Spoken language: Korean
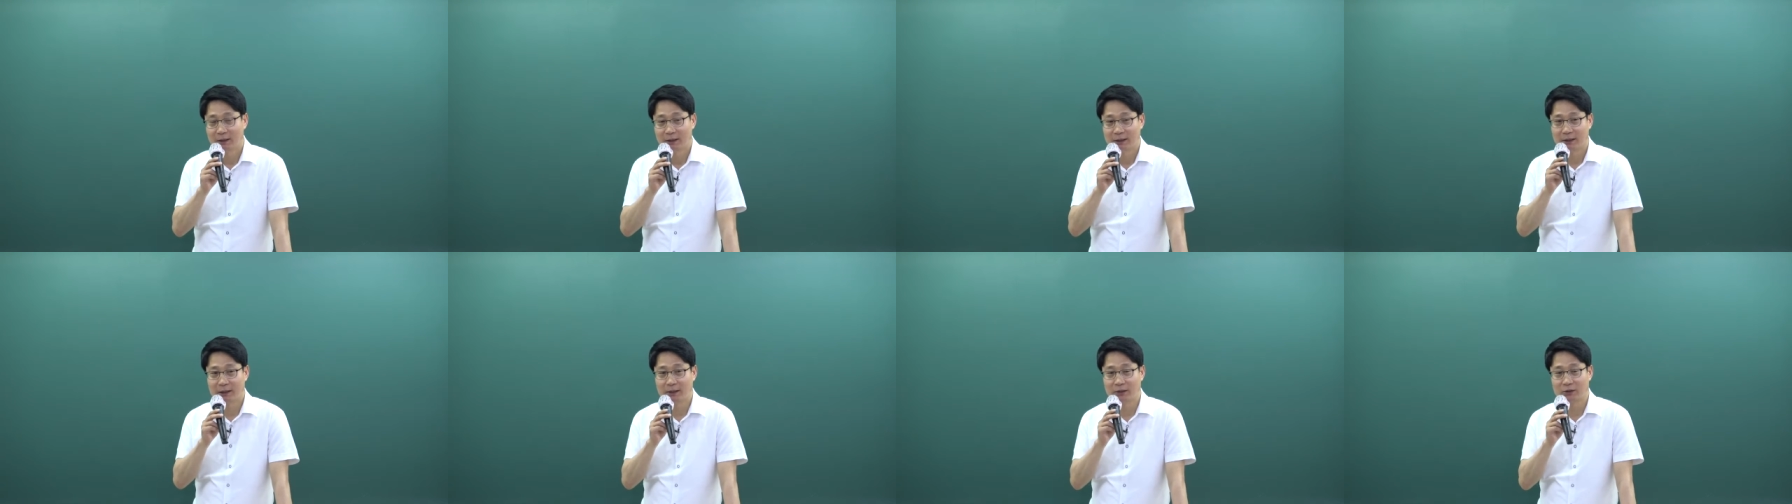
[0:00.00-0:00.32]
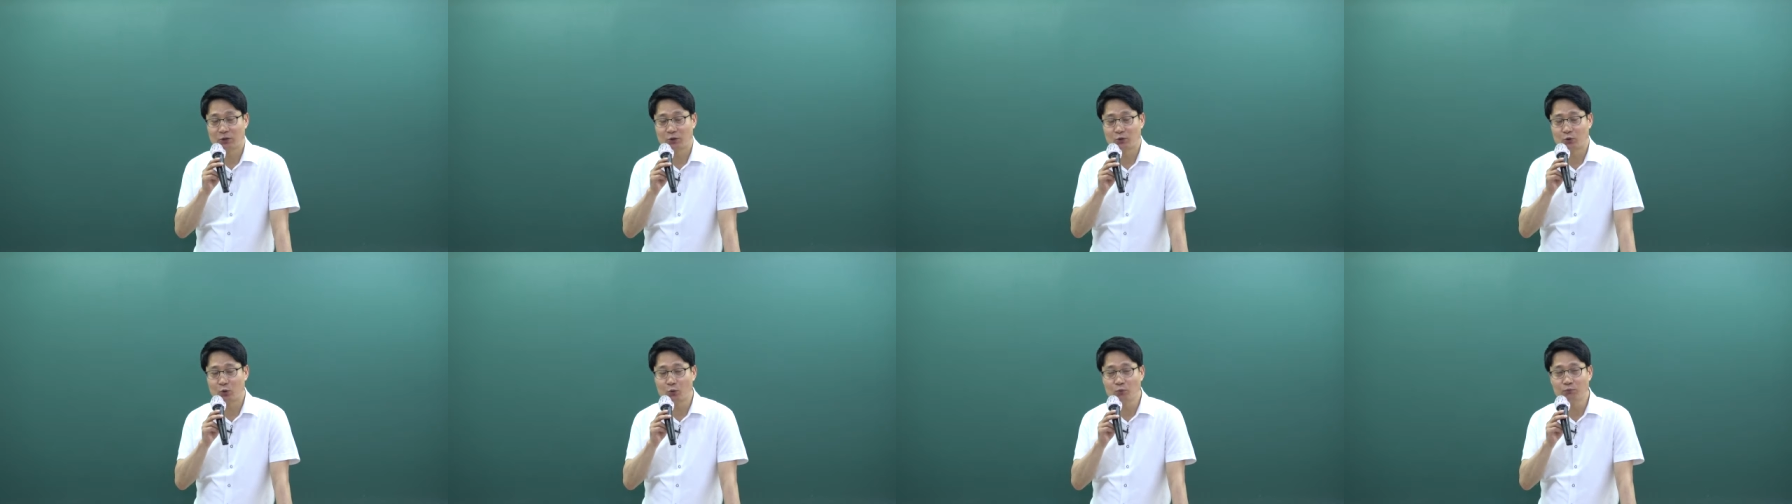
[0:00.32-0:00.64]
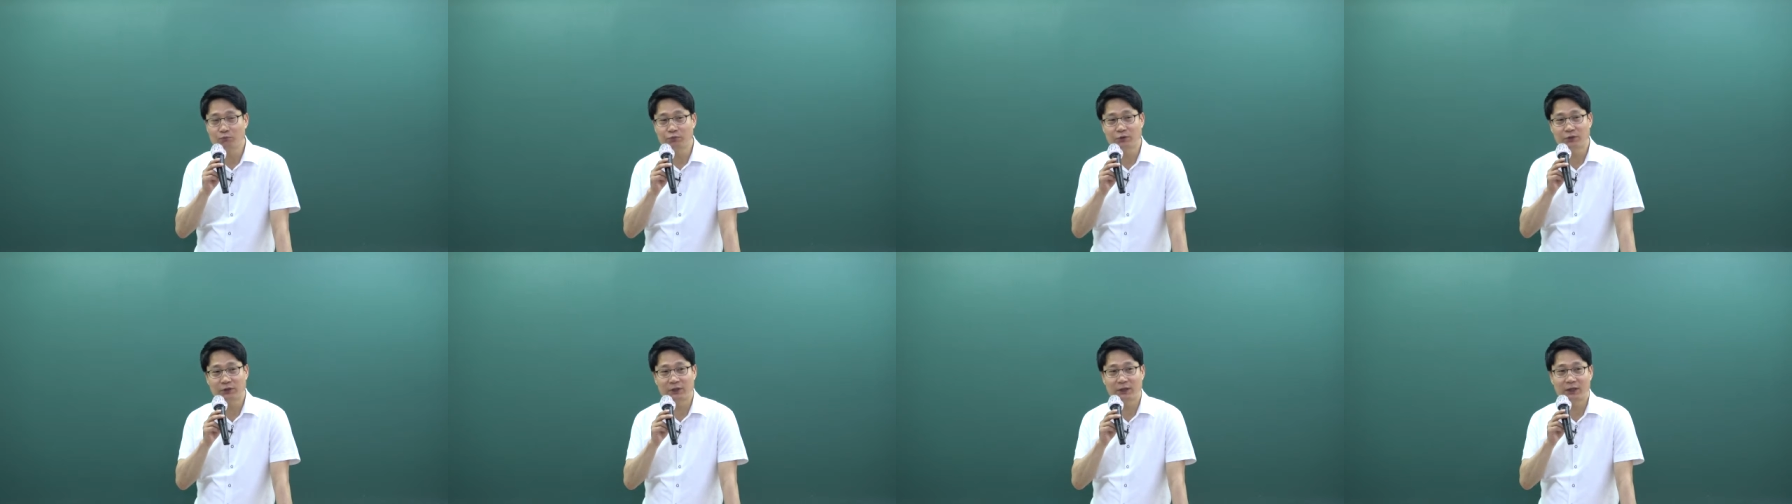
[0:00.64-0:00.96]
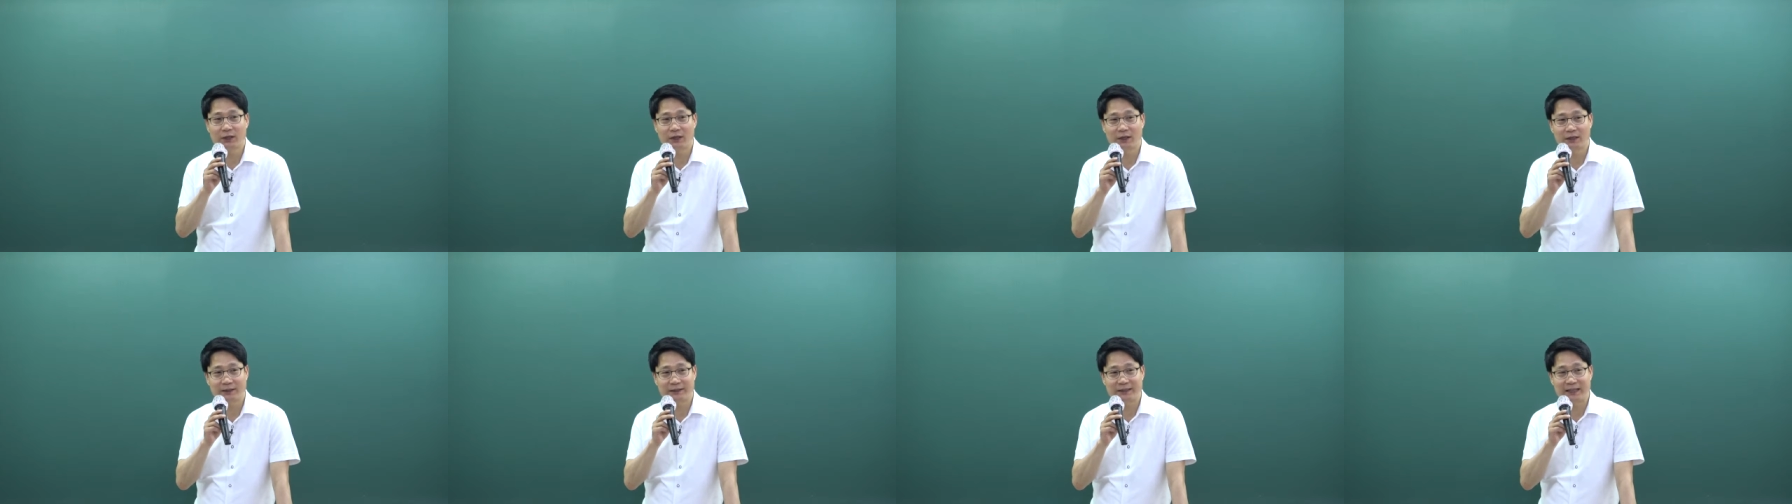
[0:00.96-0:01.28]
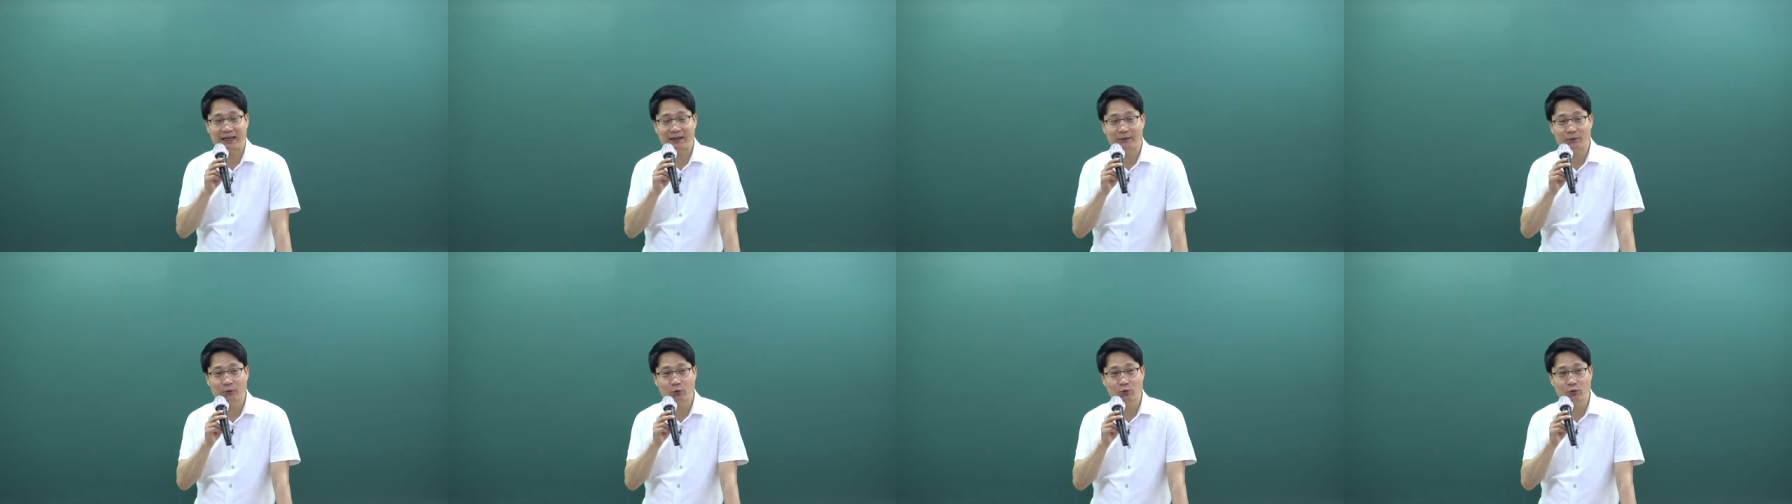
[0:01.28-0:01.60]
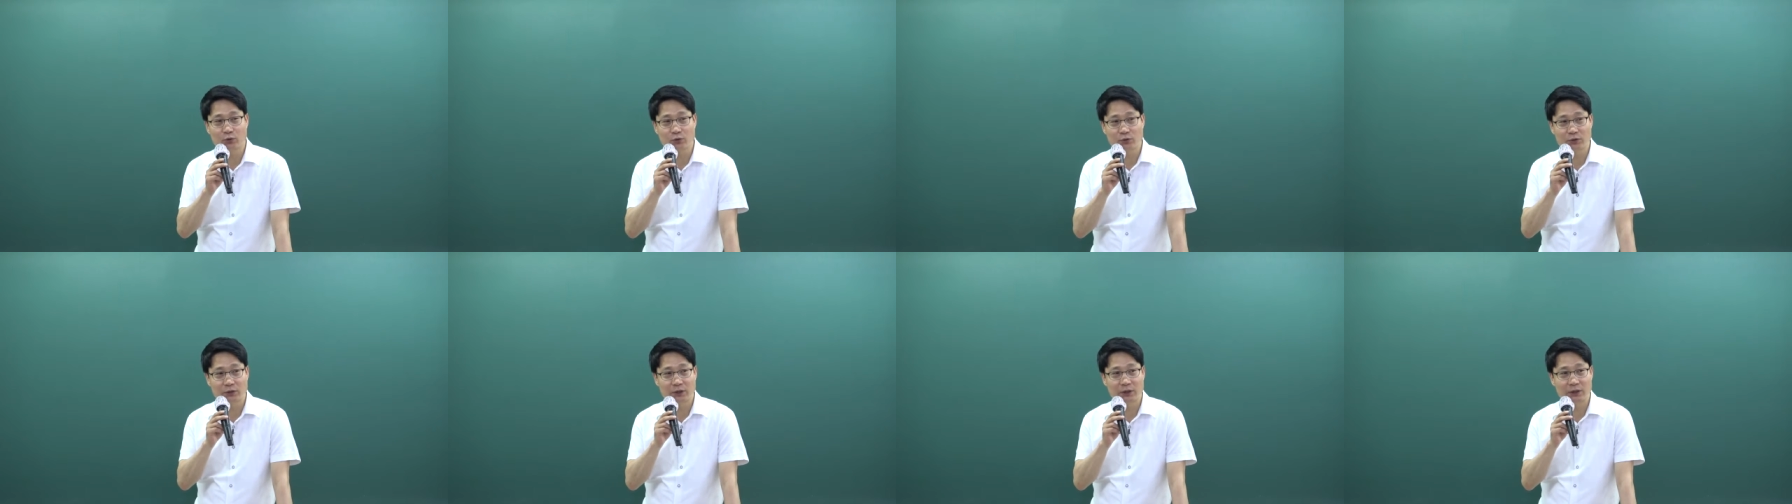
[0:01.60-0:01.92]
그래서 종부세나
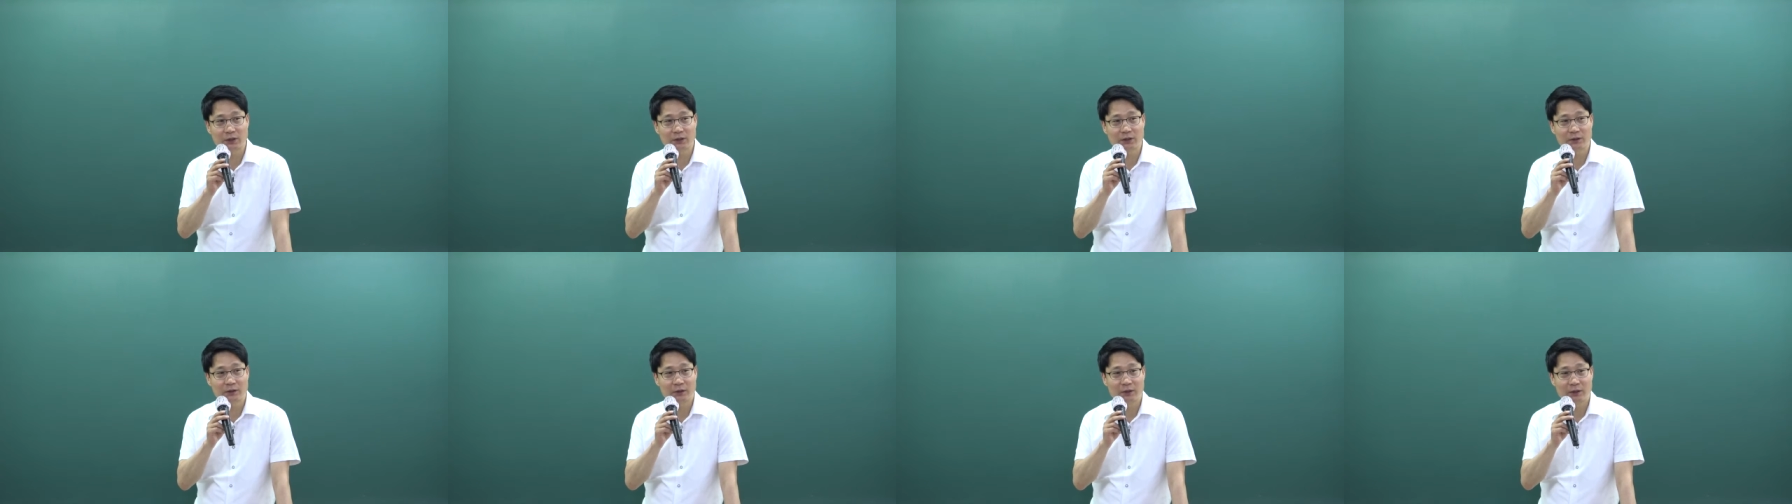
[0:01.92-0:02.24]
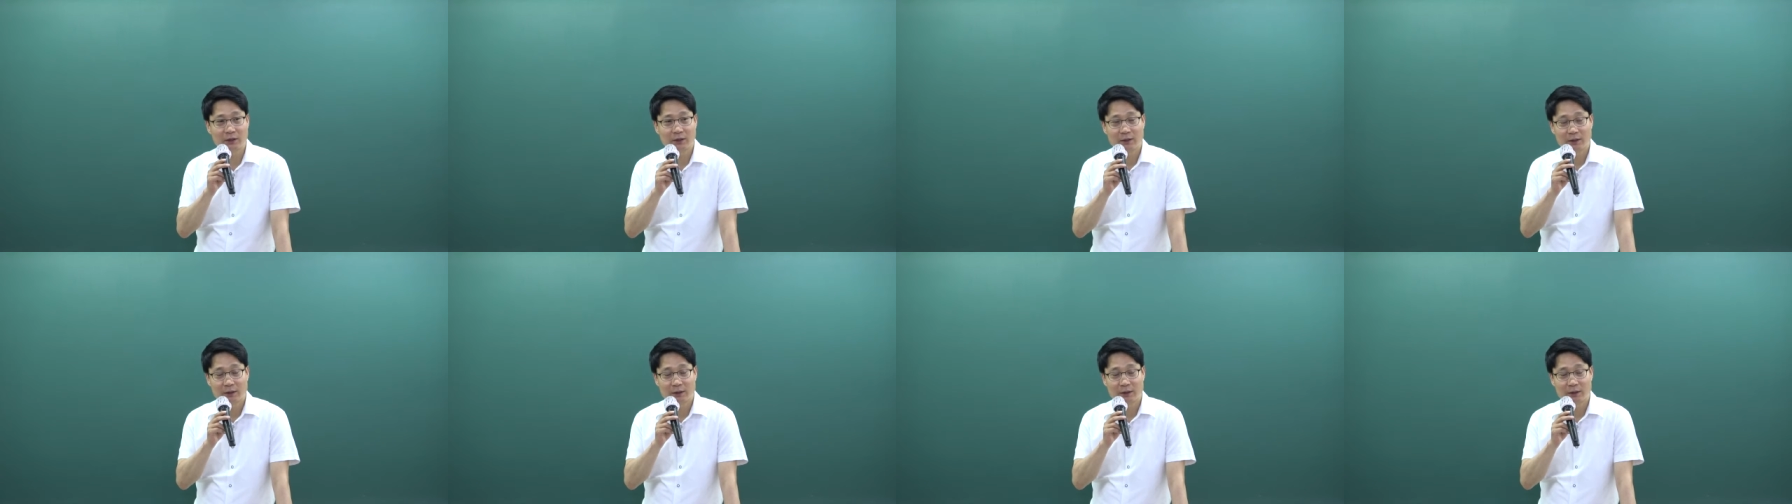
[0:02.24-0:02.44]
양도소득세는